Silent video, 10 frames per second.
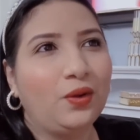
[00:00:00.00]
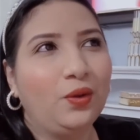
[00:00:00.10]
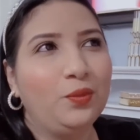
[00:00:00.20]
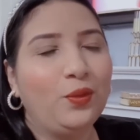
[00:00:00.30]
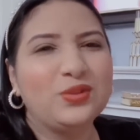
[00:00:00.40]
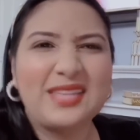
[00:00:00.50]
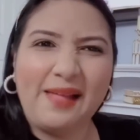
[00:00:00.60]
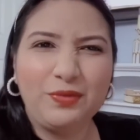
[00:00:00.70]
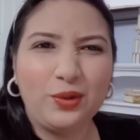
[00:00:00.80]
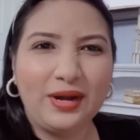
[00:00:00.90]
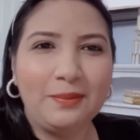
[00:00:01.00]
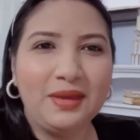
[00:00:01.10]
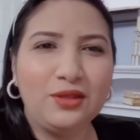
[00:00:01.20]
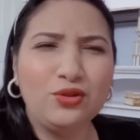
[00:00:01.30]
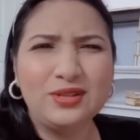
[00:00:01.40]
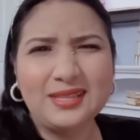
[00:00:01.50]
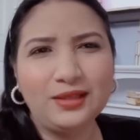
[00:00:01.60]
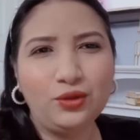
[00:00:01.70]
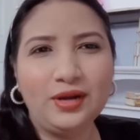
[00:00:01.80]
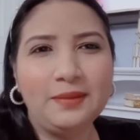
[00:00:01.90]
como santo remedio, no
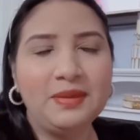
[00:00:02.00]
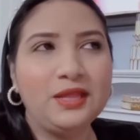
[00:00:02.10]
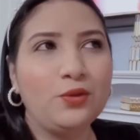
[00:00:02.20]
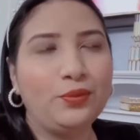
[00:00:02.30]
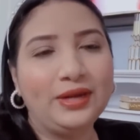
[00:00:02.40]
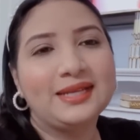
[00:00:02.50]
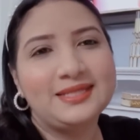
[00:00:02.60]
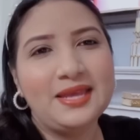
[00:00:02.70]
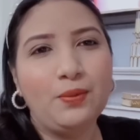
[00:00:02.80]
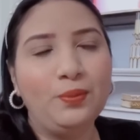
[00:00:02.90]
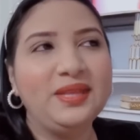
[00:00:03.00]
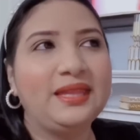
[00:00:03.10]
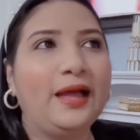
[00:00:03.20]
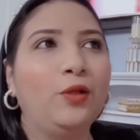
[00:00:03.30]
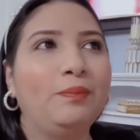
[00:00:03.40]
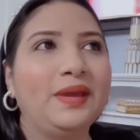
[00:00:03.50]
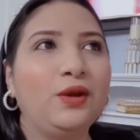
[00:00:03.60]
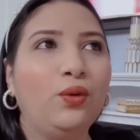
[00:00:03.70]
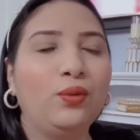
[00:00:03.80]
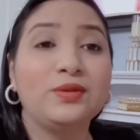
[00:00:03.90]
santo remedio porque sí he vomitado,
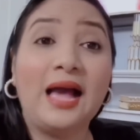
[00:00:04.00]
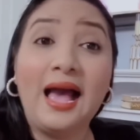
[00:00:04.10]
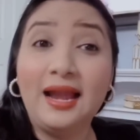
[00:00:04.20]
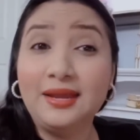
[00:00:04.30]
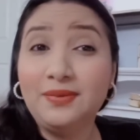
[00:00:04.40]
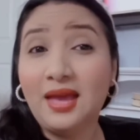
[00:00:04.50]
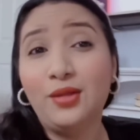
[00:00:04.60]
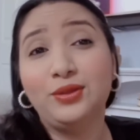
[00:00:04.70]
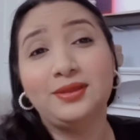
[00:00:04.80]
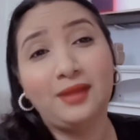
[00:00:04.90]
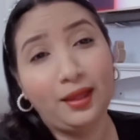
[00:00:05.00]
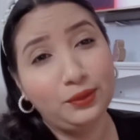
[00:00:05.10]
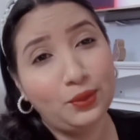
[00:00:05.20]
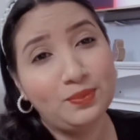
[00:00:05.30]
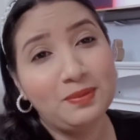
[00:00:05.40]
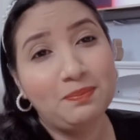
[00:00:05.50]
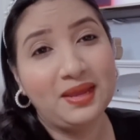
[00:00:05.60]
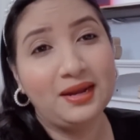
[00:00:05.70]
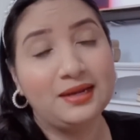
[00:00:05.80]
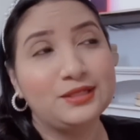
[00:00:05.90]
pero ha aliviado tanto mi
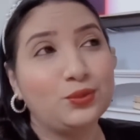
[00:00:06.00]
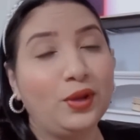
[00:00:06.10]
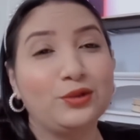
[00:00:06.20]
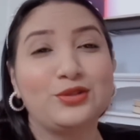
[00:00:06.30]
pena el suero,